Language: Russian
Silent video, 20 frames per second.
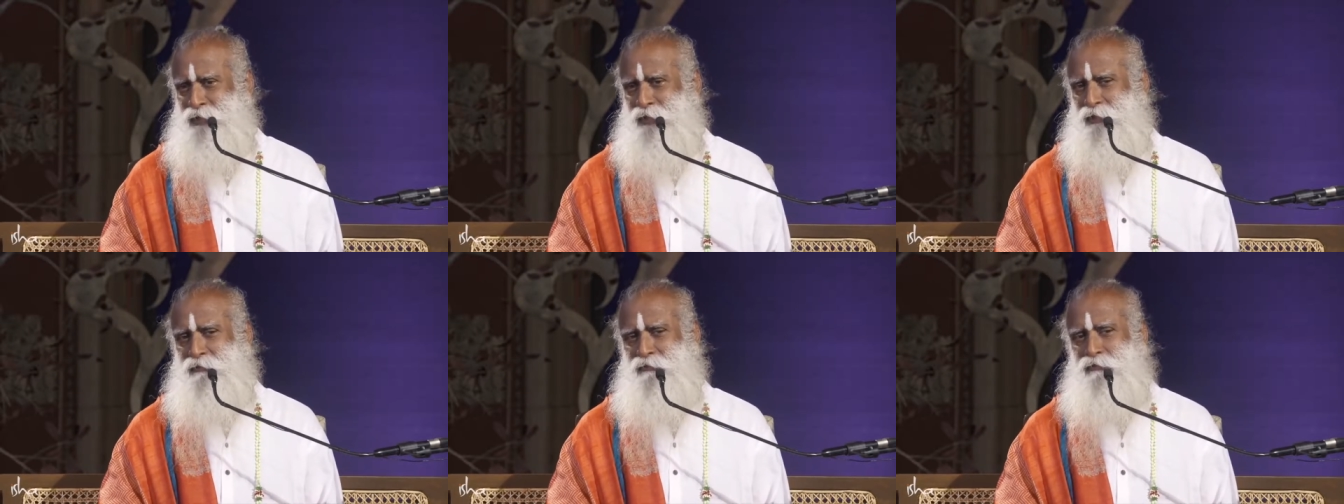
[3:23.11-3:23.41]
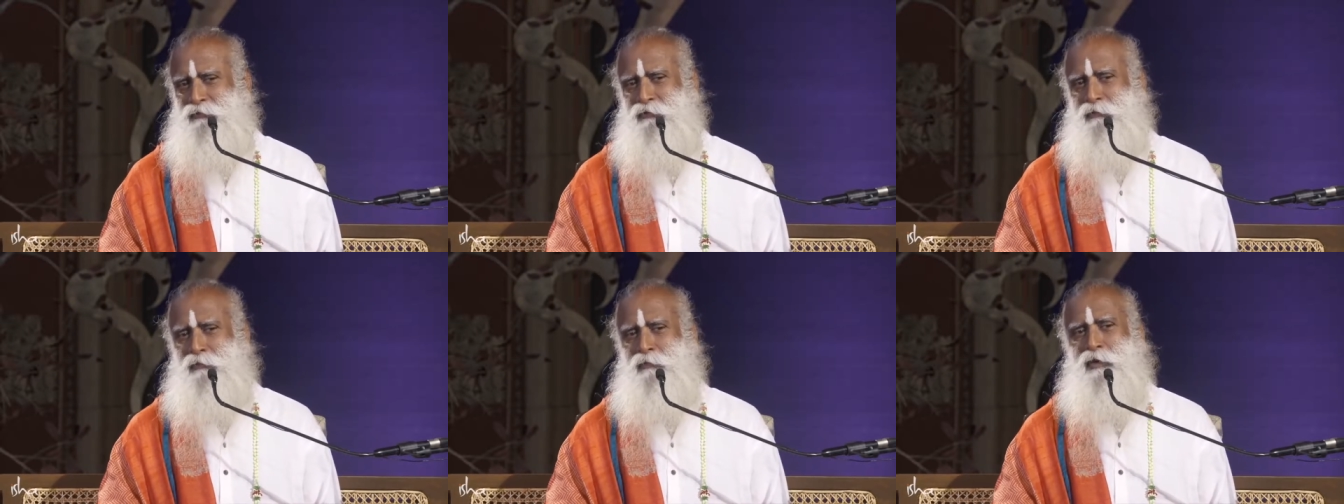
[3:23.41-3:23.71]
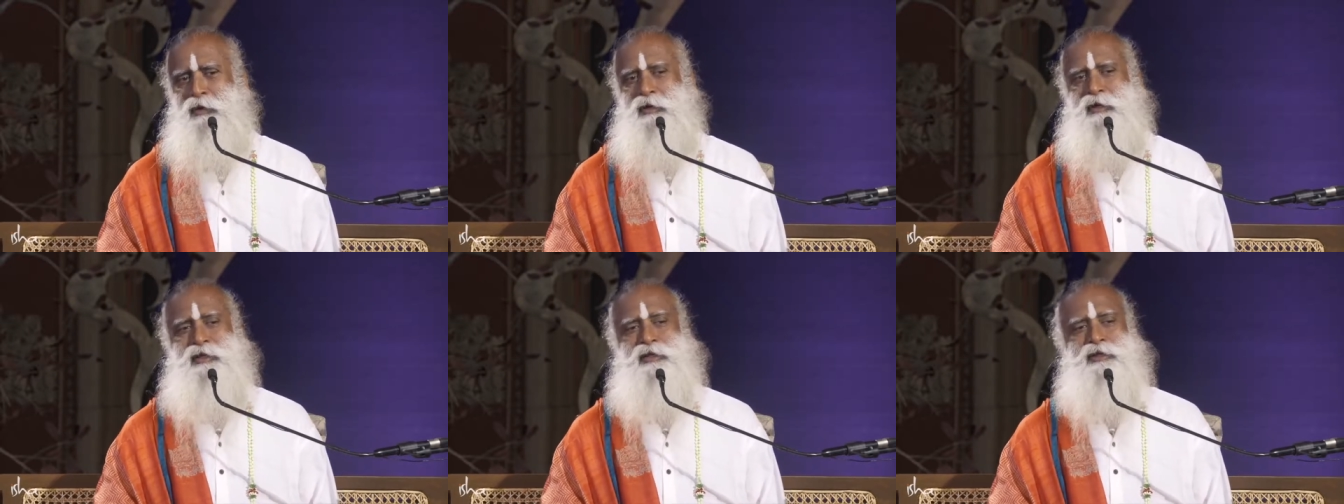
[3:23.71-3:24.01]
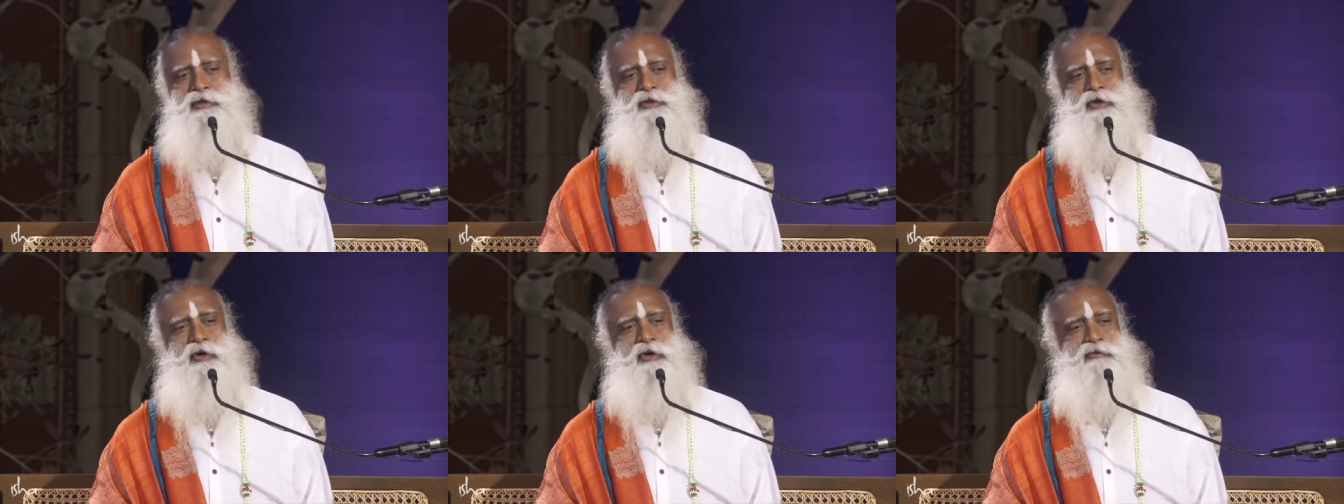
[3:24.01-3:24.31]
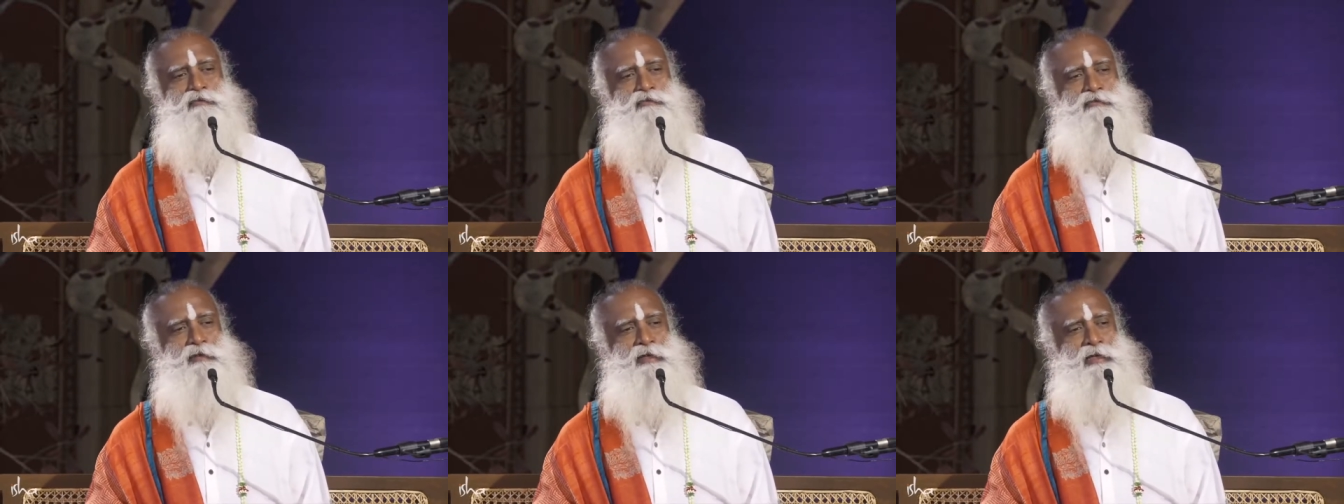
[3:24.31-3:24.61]
Если ваше тело
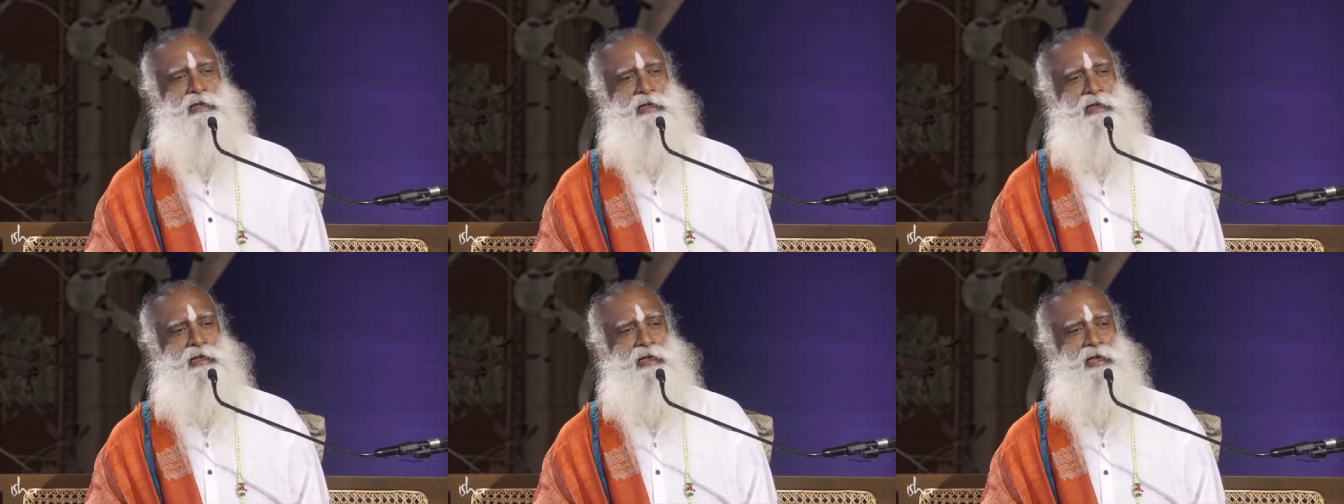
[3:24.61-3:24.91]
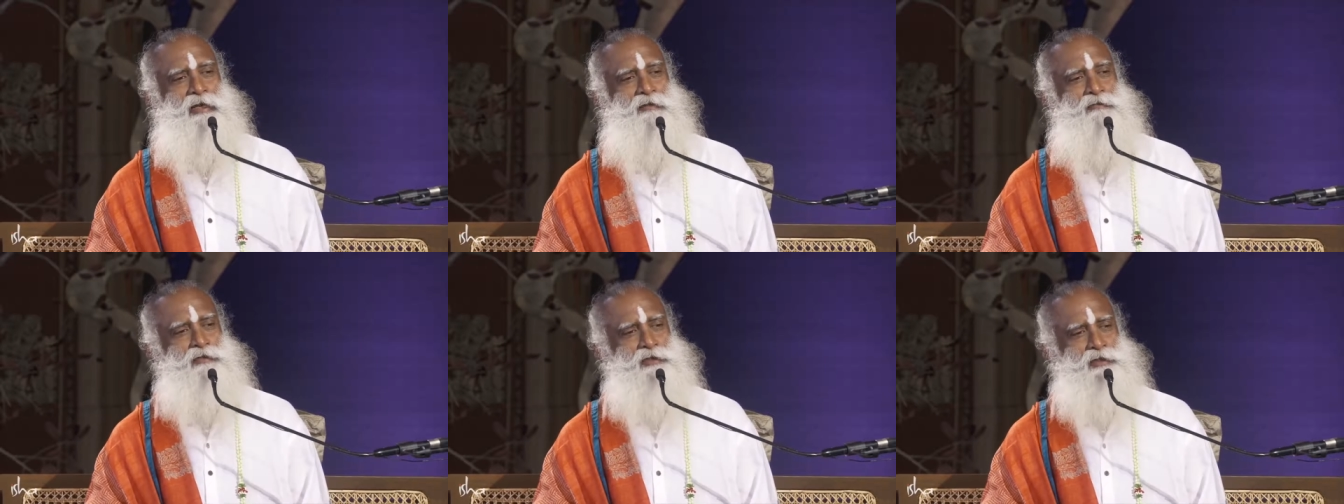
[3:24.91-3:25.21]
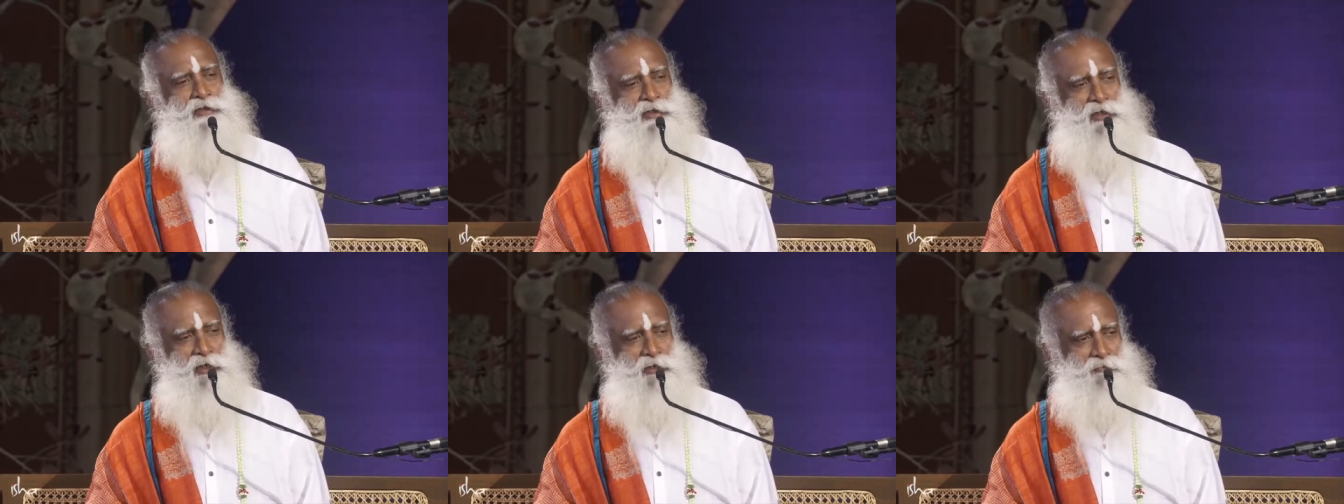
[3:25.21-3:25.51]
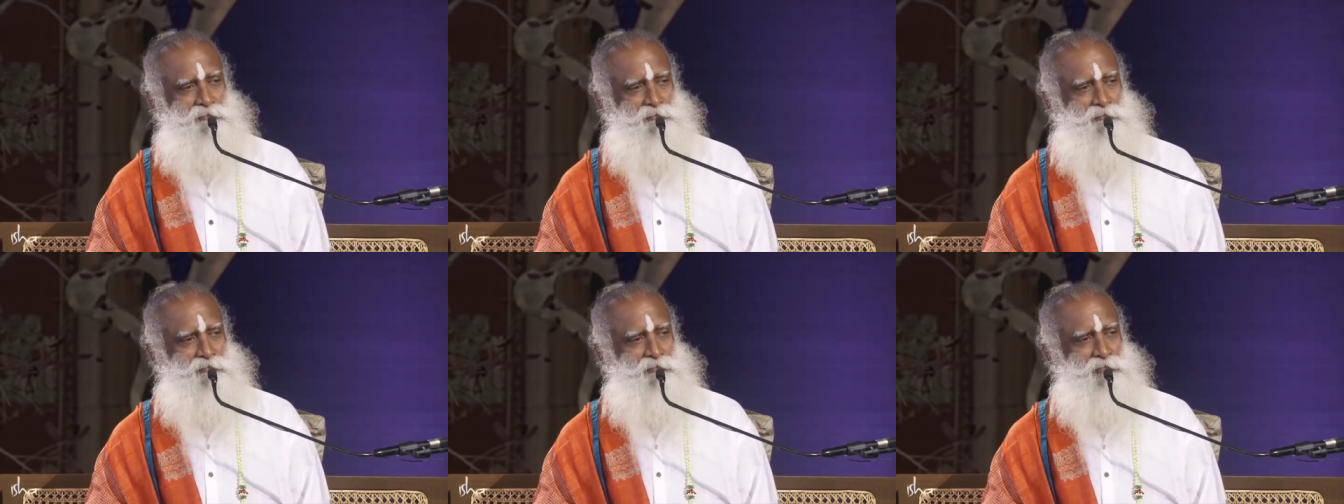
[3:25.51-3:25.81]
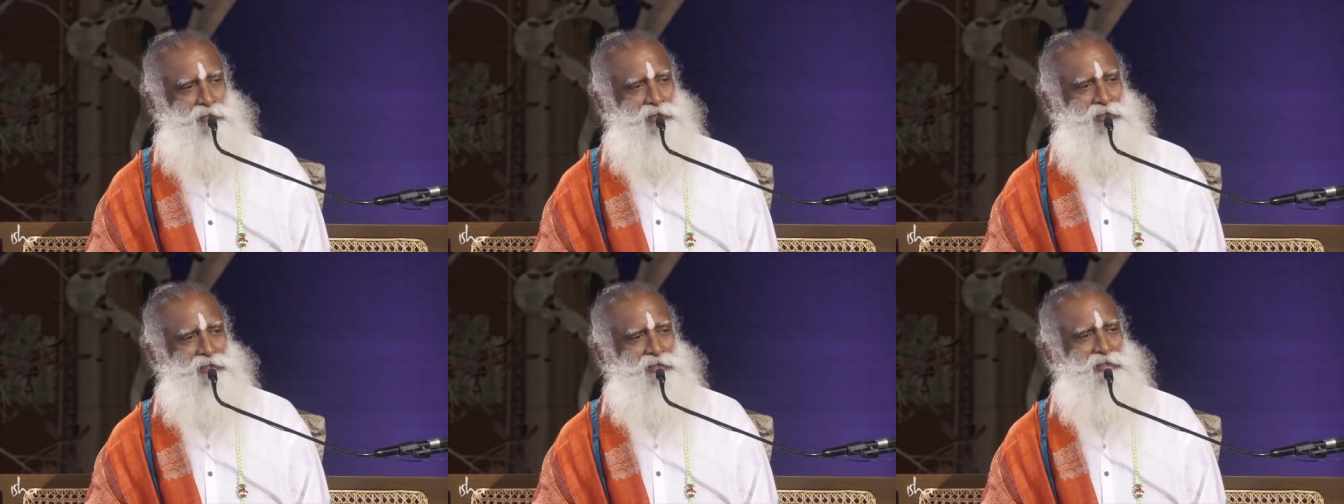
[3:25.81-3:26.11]
не чувствует, что жизнь
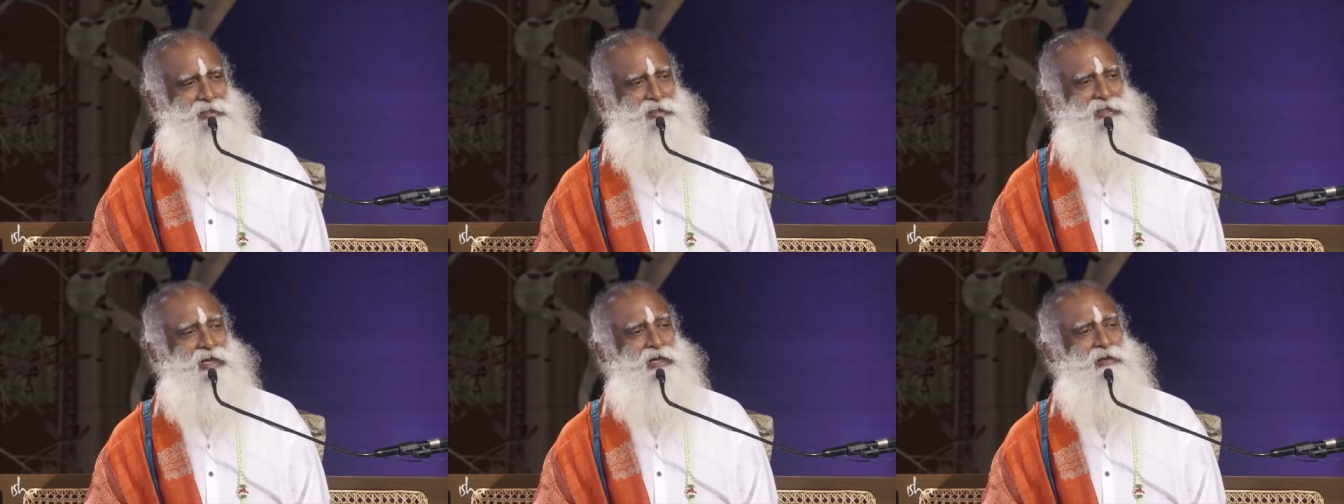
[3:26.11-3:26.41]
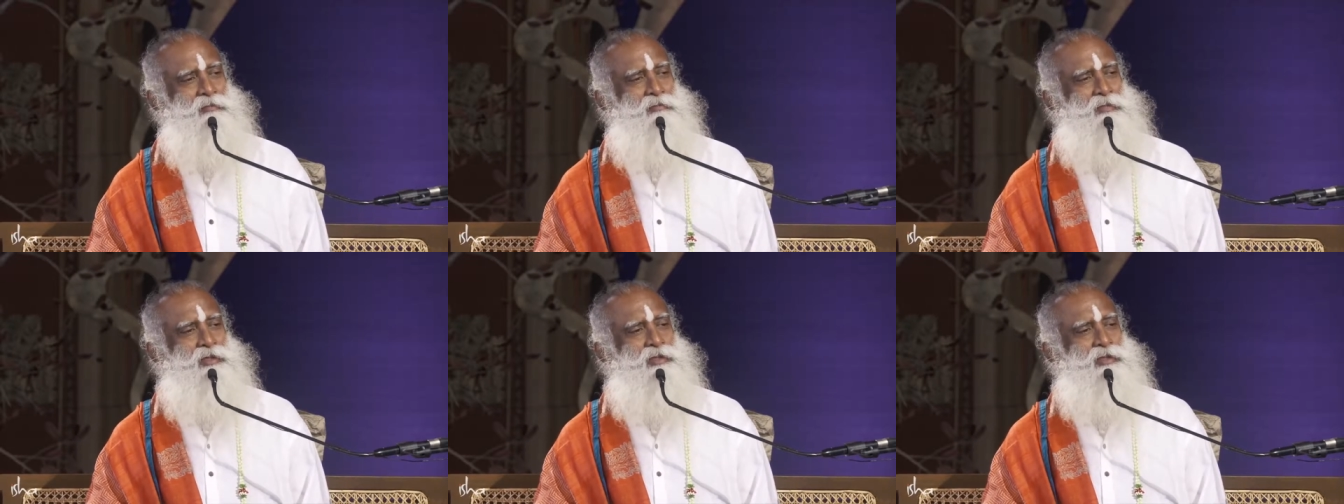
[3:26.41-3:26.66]
тяжела, это